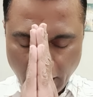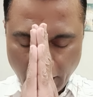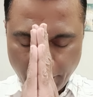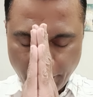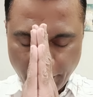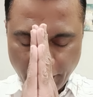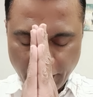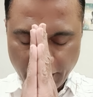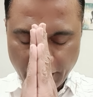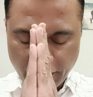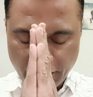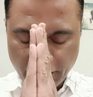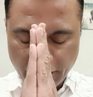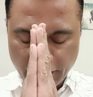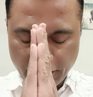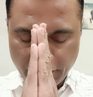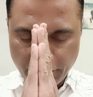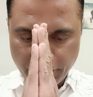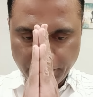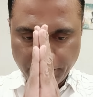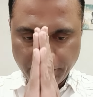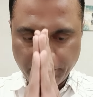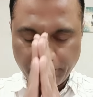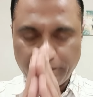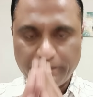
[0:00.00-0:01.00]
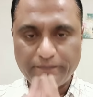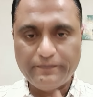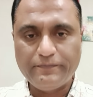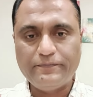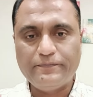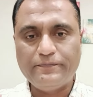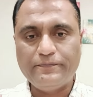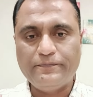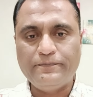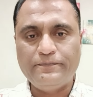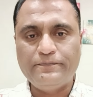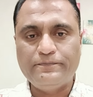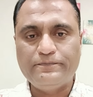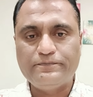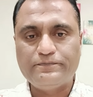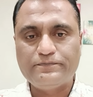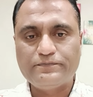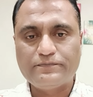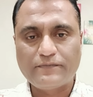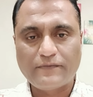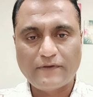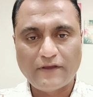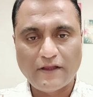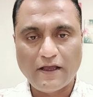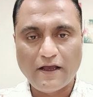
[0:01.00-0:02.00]
अभिनंदन
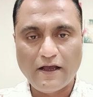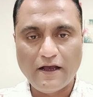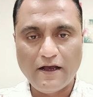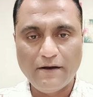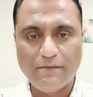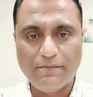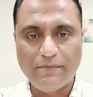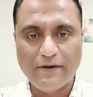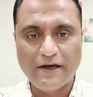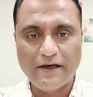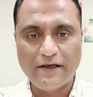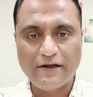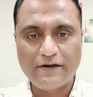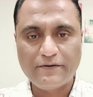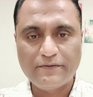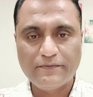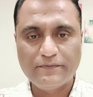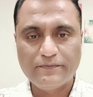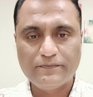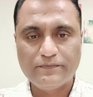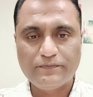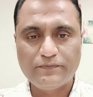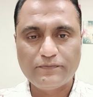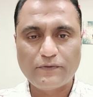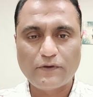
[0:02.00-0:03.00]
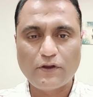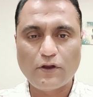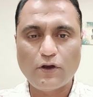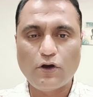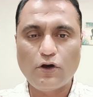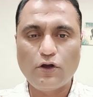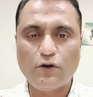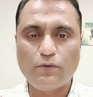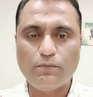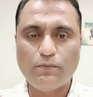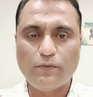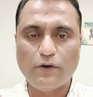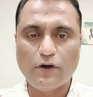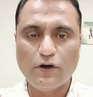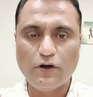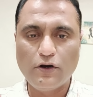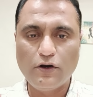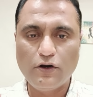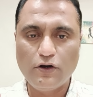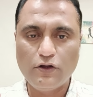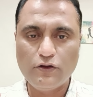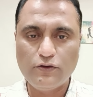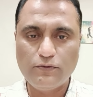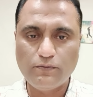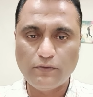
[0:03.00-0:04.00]
आभार और
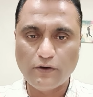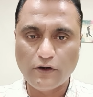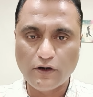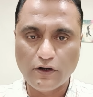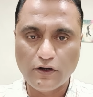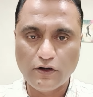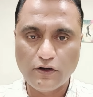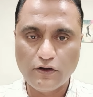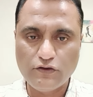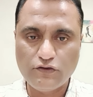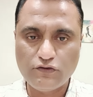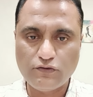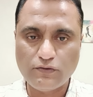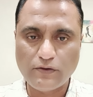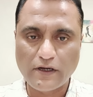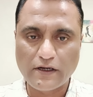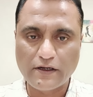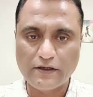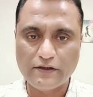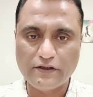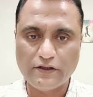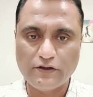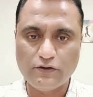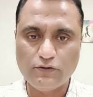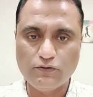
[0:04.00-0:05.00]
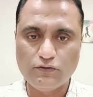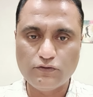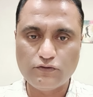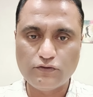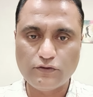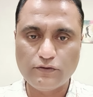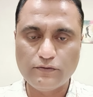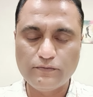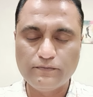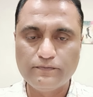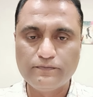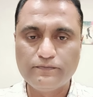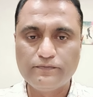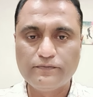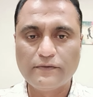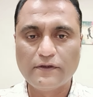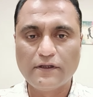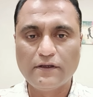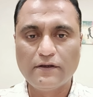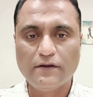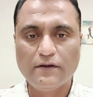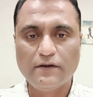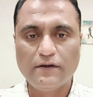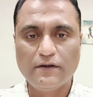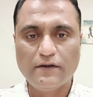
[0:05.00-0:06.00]
बहुत बहुत स्वागत है दोस्तों
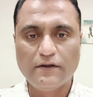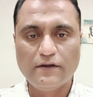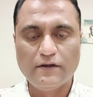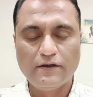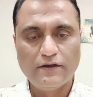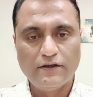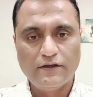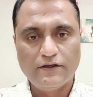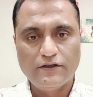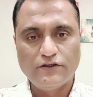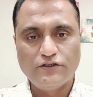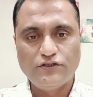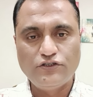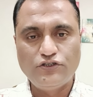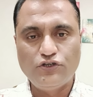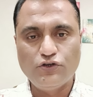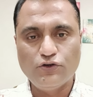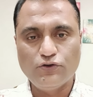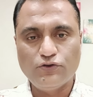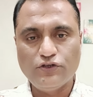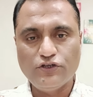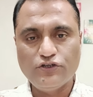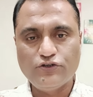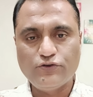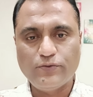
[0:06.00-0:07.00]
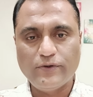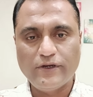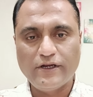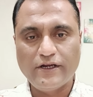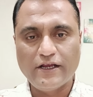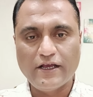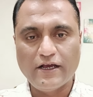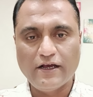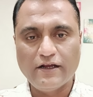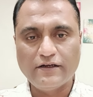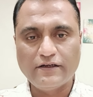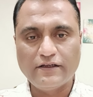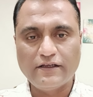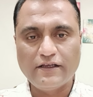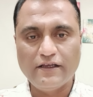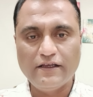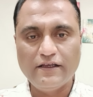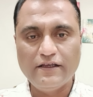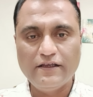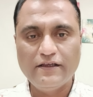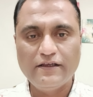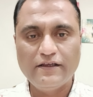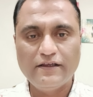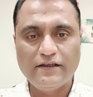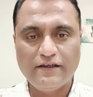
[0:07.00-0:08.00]
ज्योतिष विज्ञान के
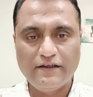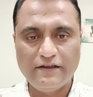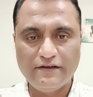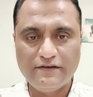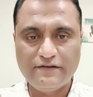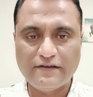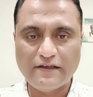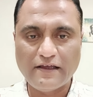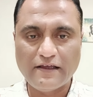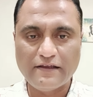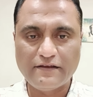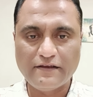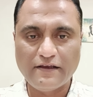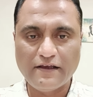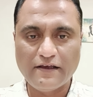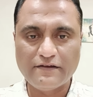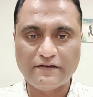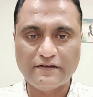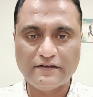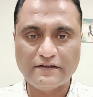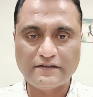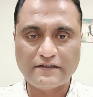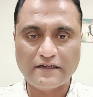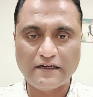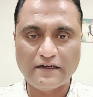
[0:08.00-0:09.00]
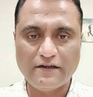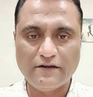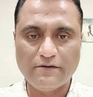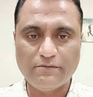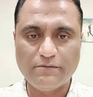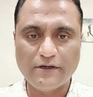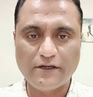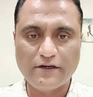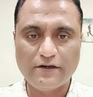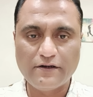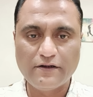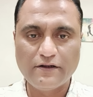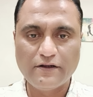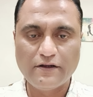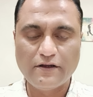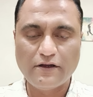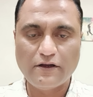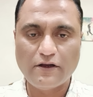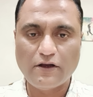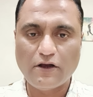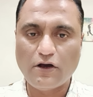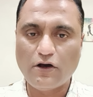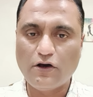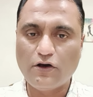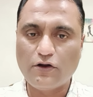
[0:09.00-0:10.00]
इस ऐतिहासिक चैनल पर
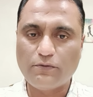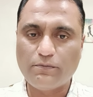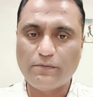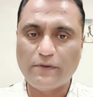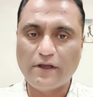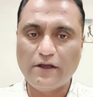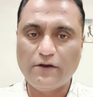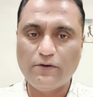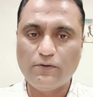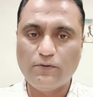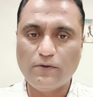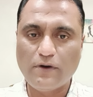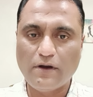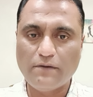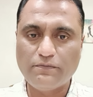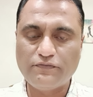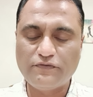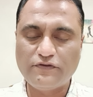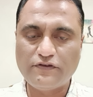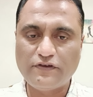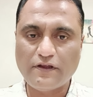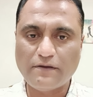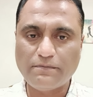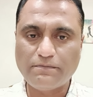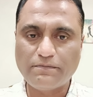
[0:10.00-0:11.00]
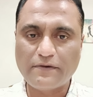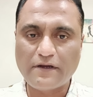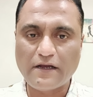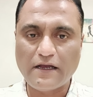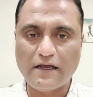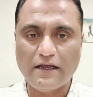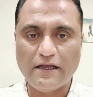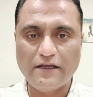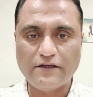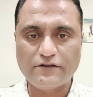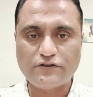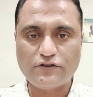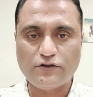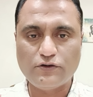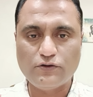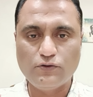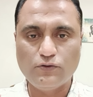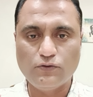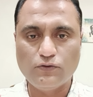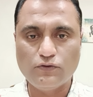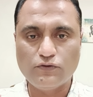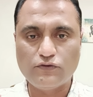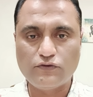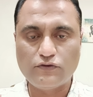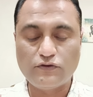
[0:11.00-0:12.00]
और मैं हूं आप सबका एस्ट्रो
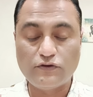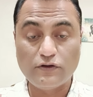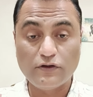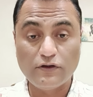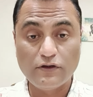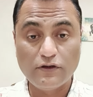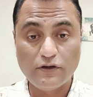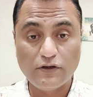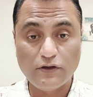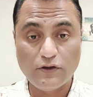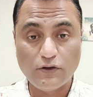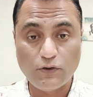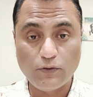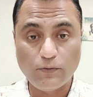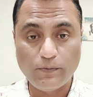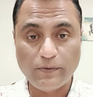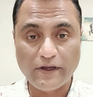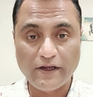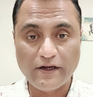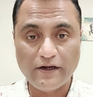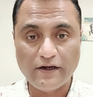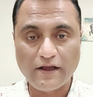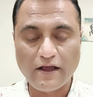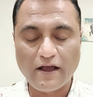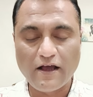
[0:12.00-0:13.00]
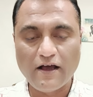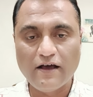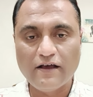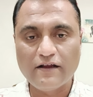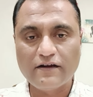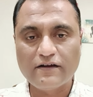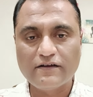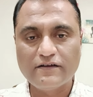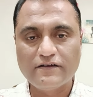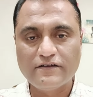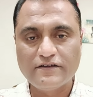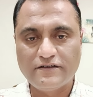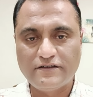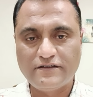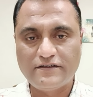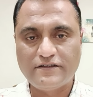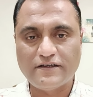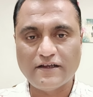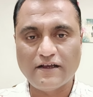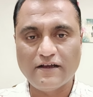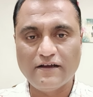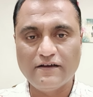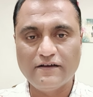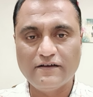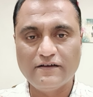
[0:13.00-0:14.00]
दोस्त रुपेन आर
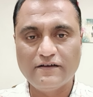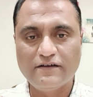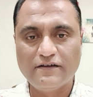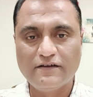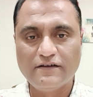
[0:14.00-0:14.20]
शाह